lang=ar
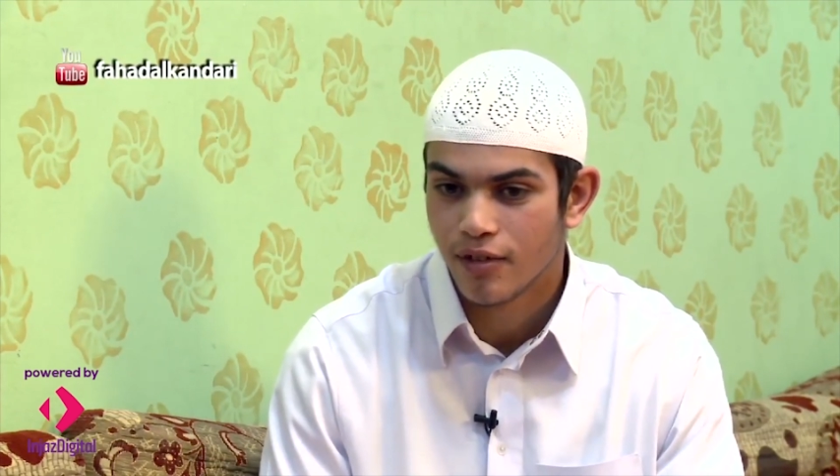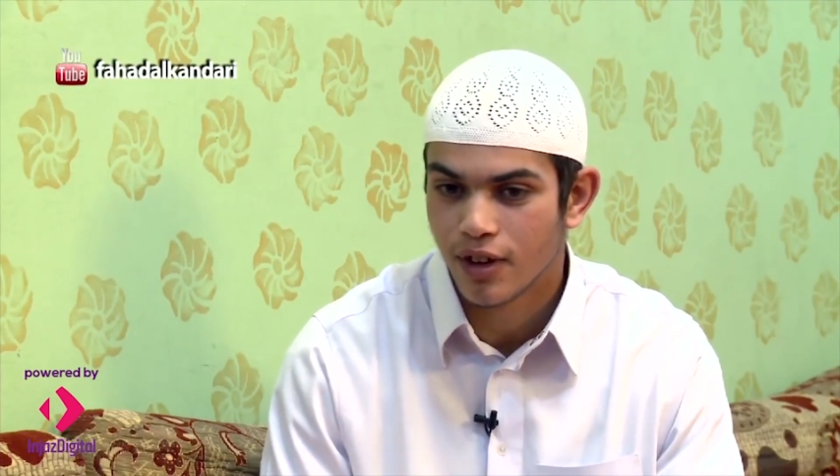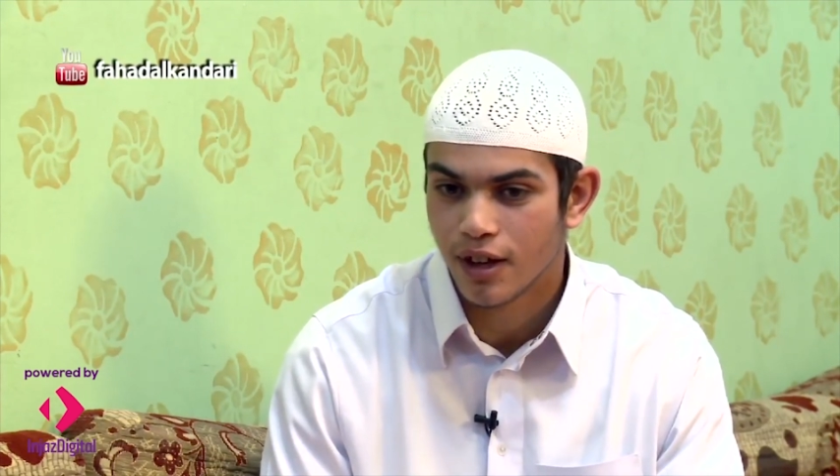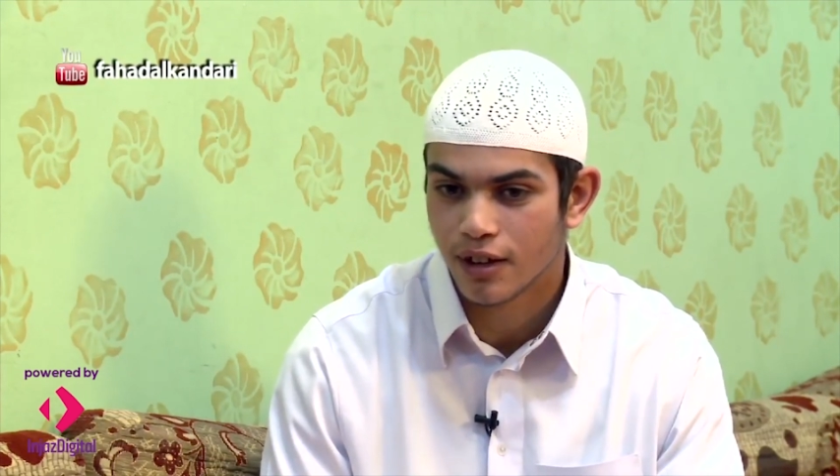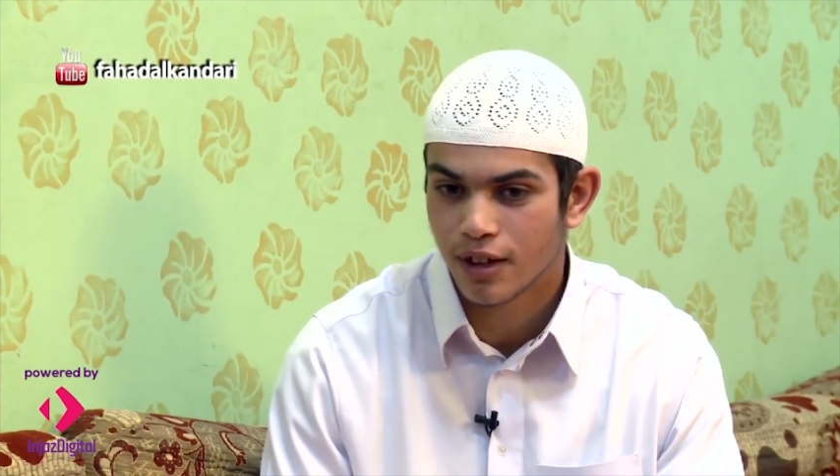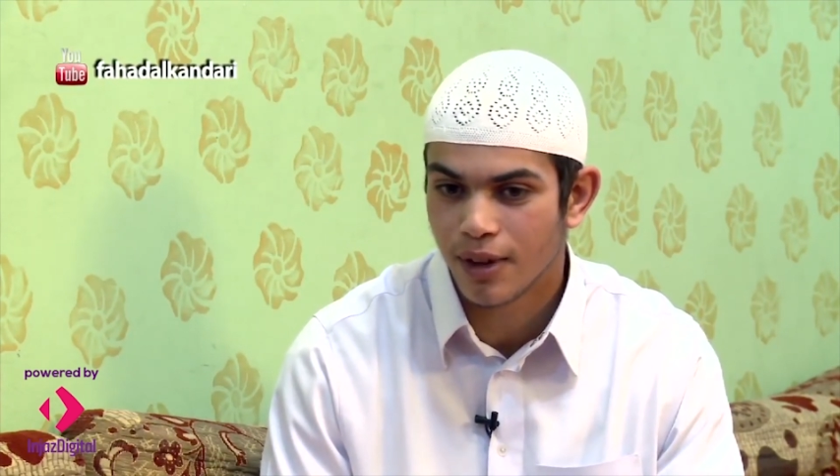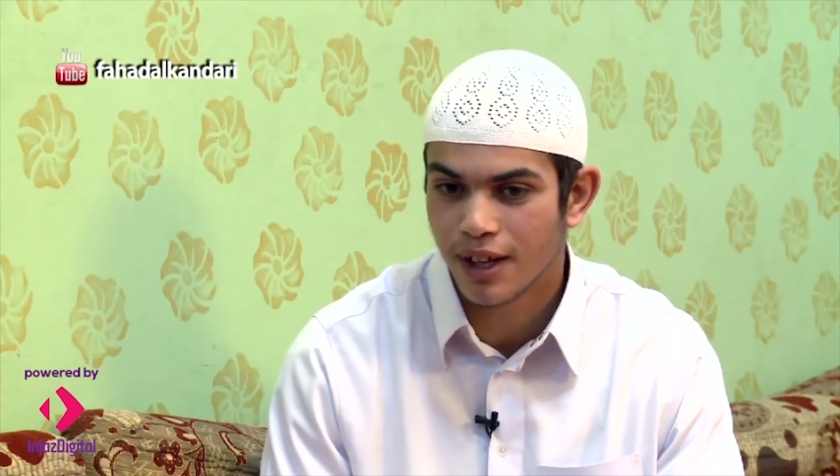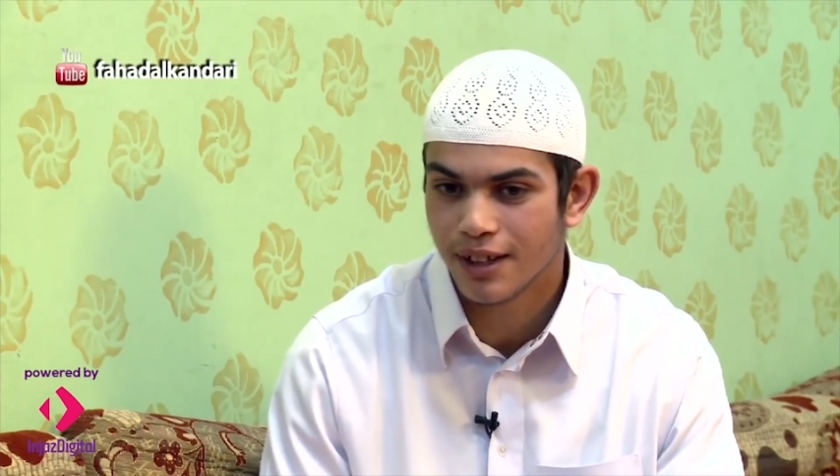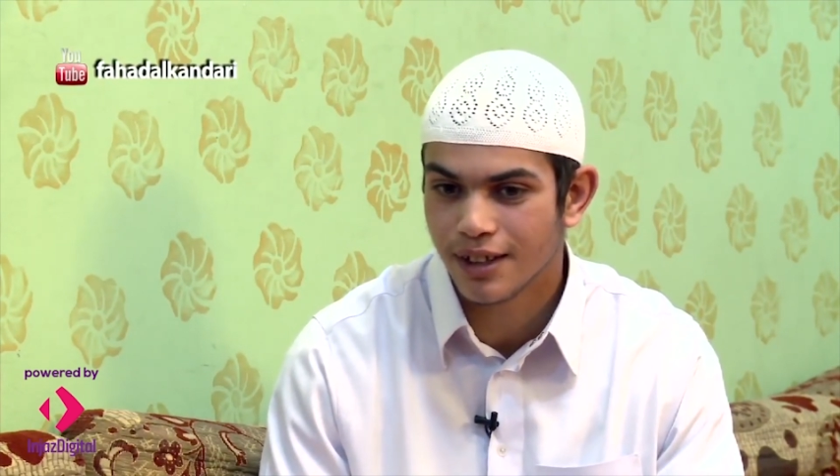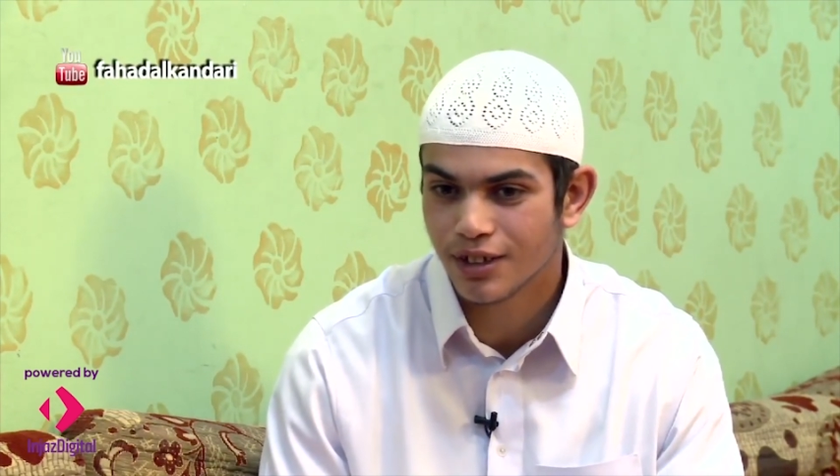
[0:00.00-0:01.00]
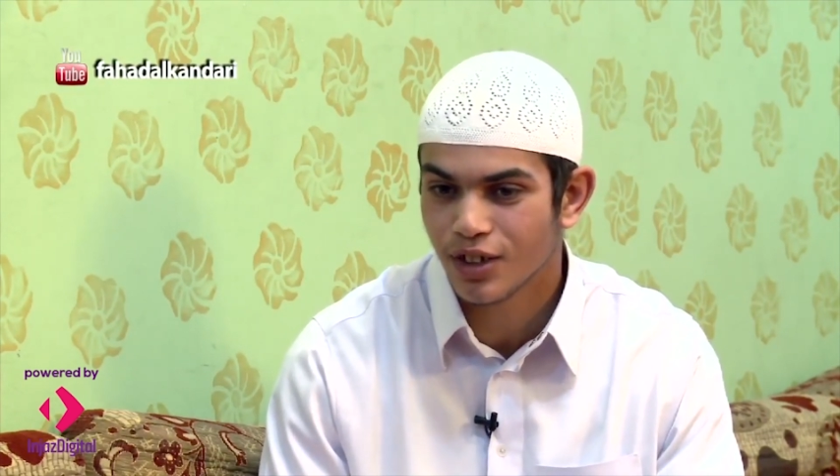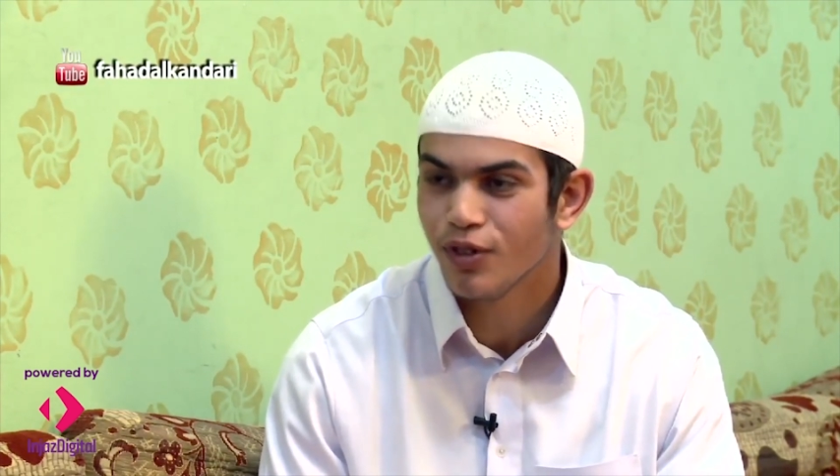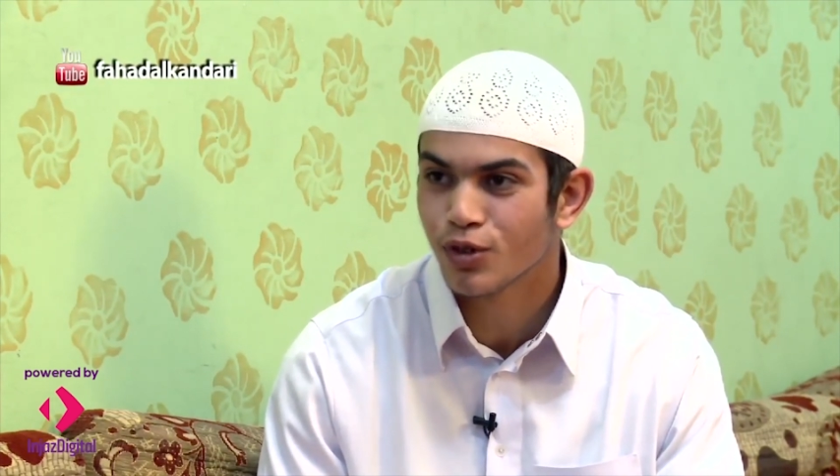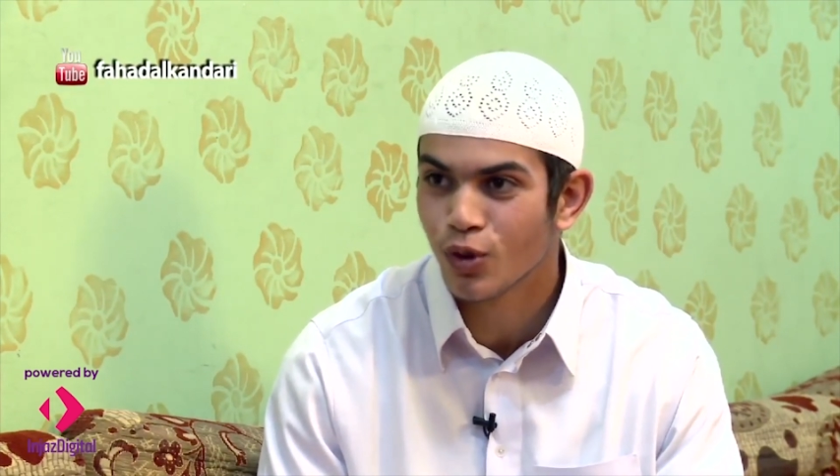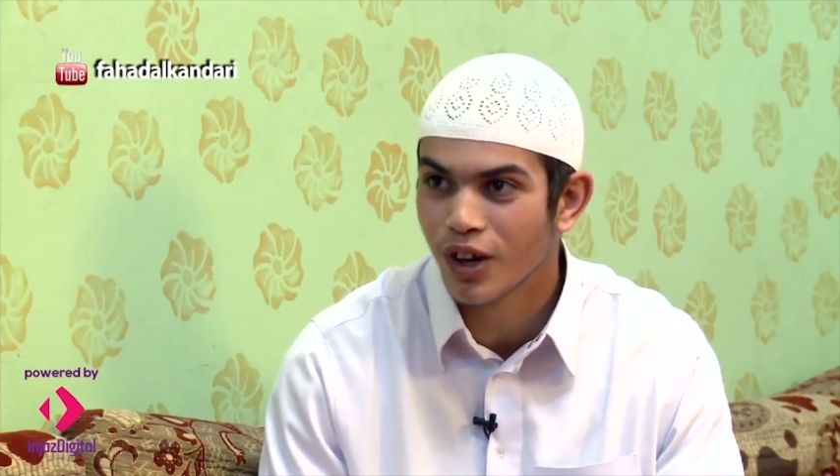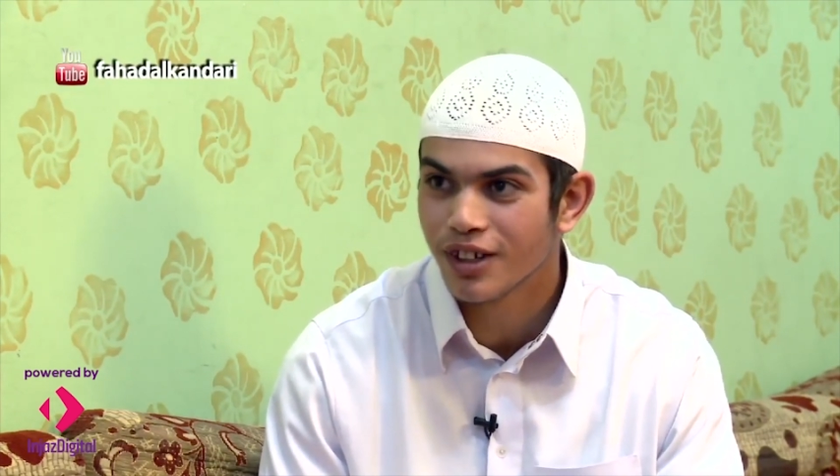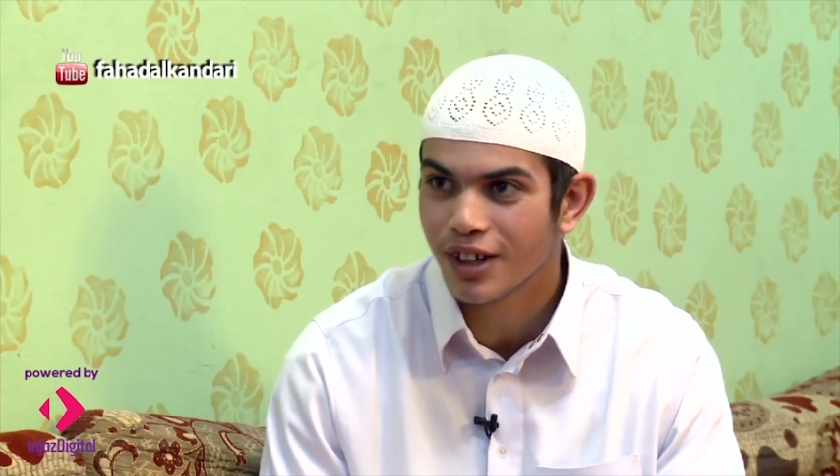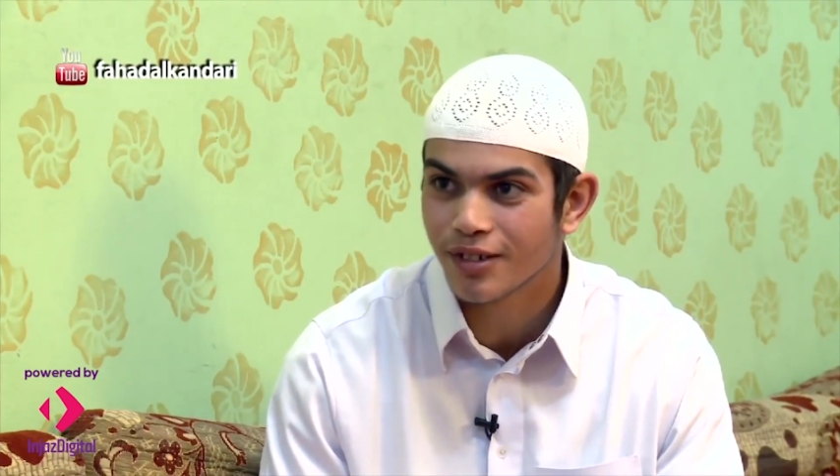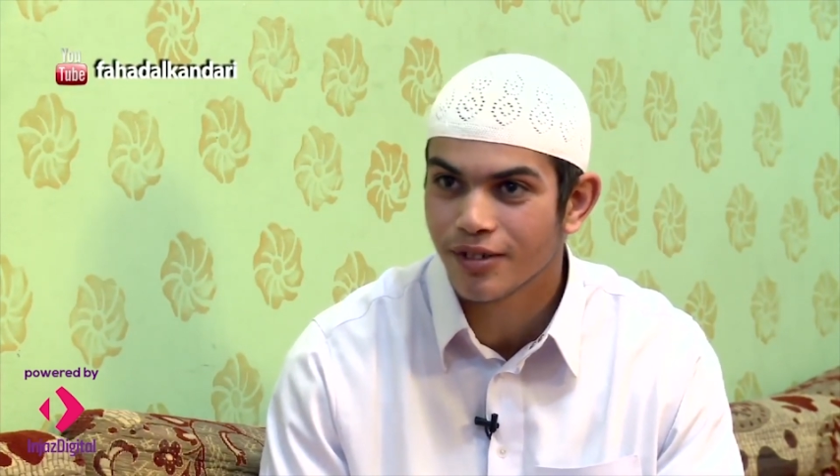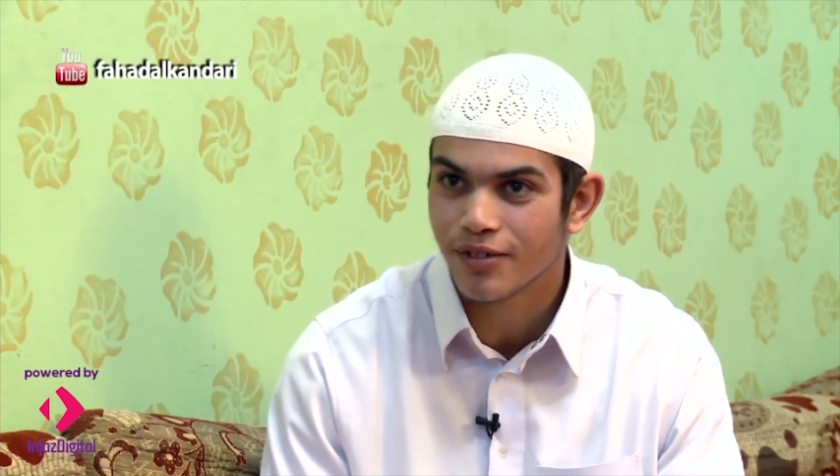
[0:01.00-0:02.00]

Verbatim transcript: فطبعا طفل صغير